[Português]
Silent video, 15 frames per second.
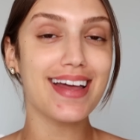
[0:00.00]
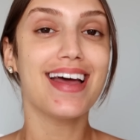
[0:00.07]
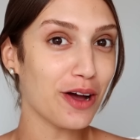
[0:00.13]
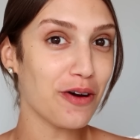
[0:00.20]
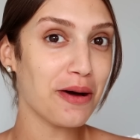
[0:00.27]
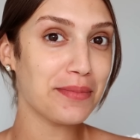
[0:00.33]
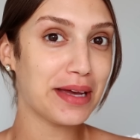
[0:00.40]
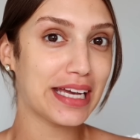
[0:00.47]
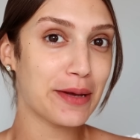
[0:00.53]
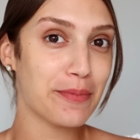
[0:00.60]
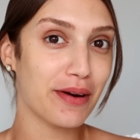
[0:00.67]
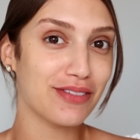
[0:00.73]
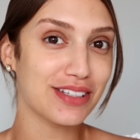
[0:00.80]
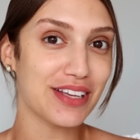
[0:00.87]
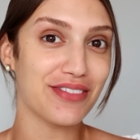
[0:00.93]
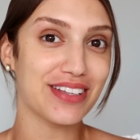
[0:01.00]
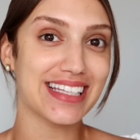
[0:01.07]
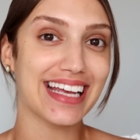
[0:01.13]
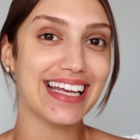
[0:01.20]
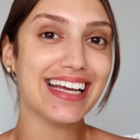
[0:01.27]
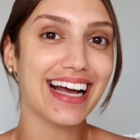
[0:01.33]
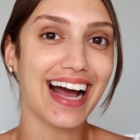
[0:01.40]
Só que é uma make pra você
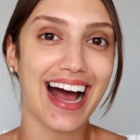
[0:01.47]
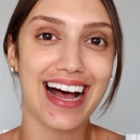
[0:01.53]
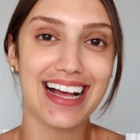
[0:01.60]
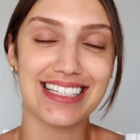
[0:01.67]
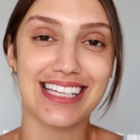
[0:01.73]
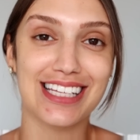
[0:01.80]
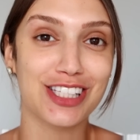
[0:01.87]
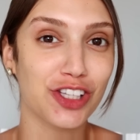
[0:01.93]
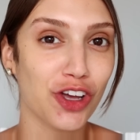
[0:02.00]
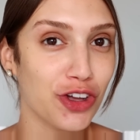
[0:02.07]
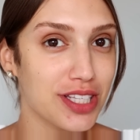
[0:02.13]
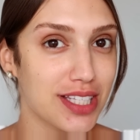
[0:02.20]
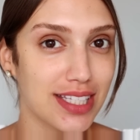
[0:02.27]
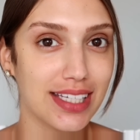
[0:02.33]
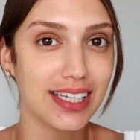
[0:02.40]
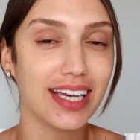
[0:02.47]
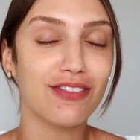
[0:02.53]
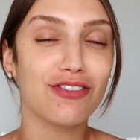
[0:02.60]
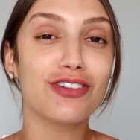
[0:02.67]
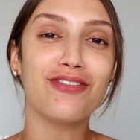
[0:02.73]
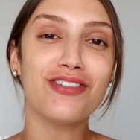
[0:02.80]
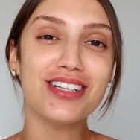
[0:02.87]
fazer em casa,
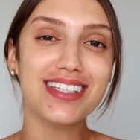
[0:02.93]
sozinha, pra